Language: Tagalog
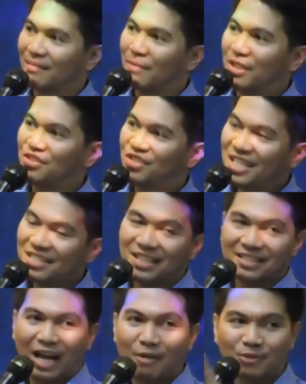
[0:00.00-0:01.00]
But
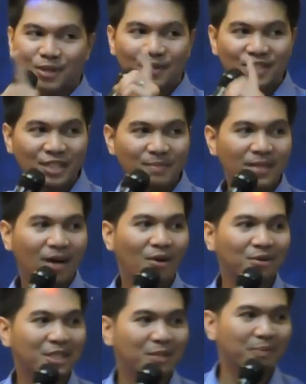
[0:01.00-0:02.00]
Jesus, after received the
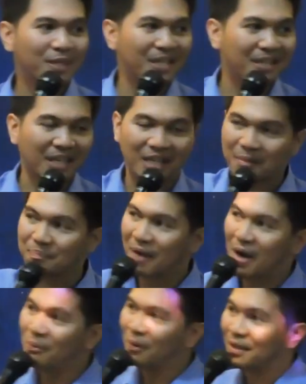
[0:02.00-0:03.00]
Holy Spirit and
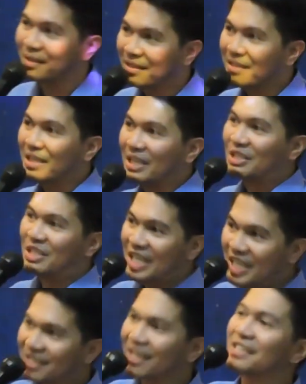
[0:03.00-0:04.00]
empowered,
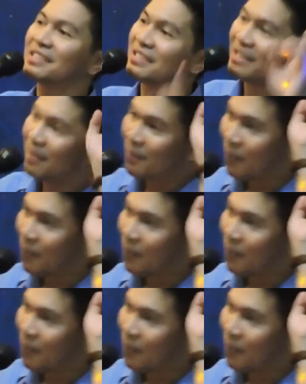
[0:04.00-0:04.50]
Jesus